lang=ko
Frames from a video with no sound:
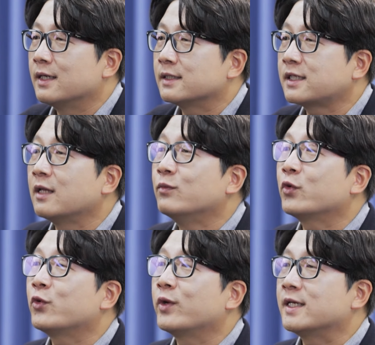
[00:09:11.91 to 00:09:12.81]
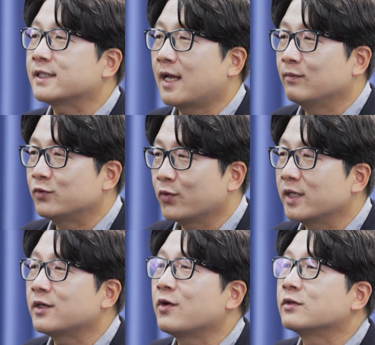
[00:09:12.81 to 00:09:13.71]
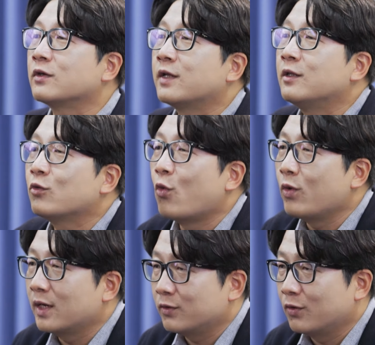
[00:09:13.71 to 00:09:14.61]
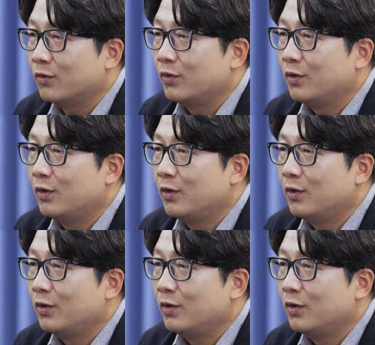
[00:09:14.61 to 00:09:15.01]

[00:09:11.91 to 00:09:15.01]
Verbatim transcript: 산복도로의 삶 속에서 형성된 공간으로